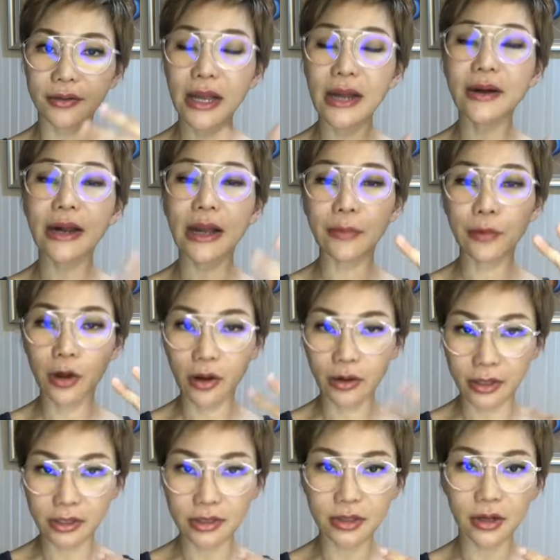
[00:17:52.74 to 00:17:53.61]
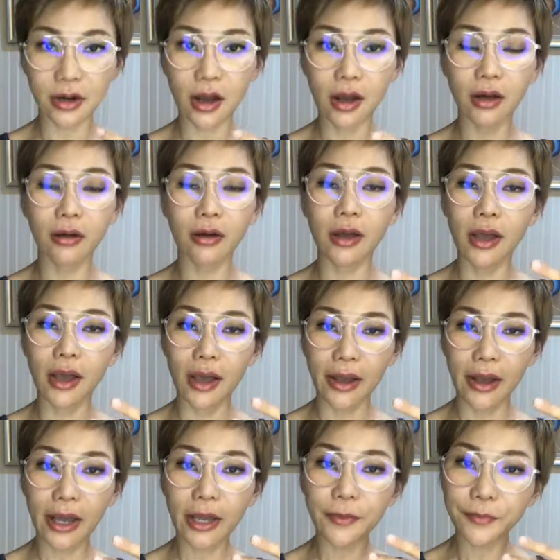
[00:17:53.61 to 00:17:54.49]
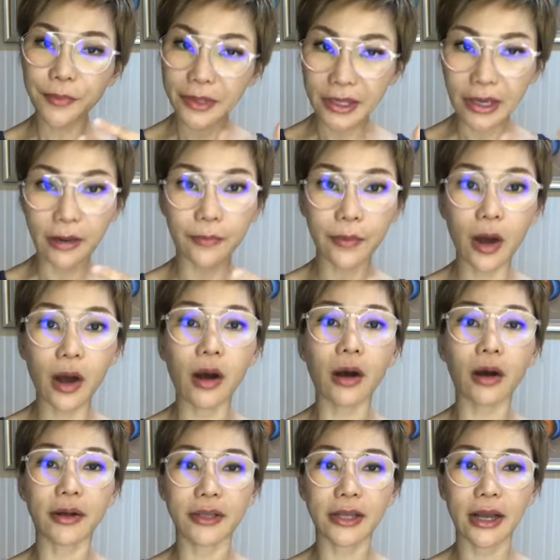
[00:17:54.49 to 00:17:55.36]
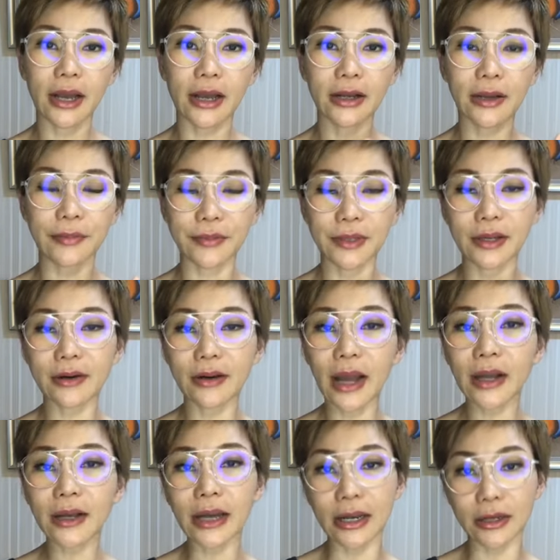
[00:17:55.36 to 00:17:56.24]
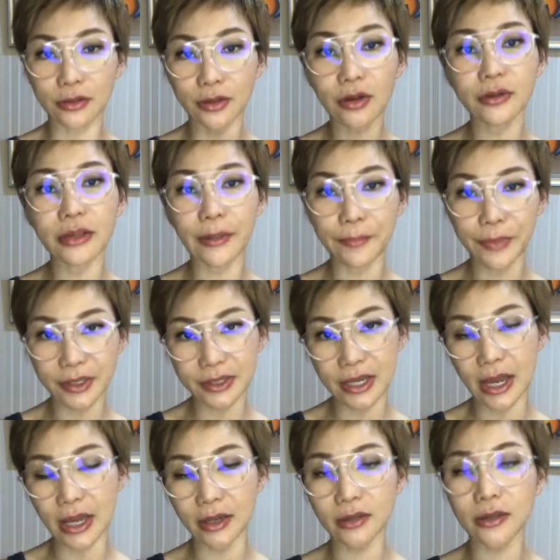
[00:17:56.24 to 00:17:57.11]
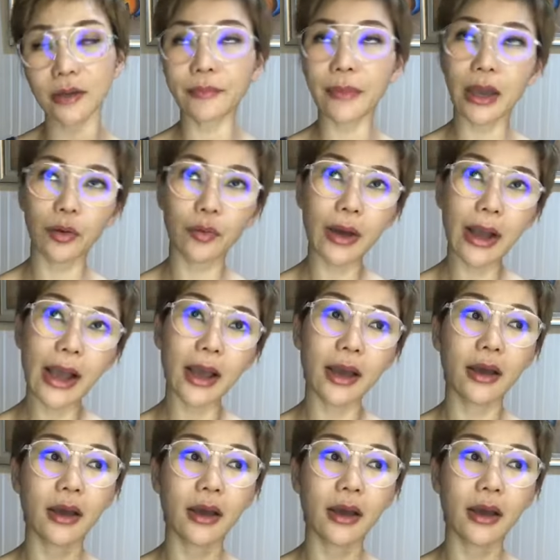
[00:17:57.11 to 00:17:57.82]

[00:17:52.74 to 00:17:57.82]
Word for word: ได้รับคอเลสเตอรอลให้เพียงพอนะคะกับที่ร่างกายต้องนำไปใช้ถึงแม้ว่า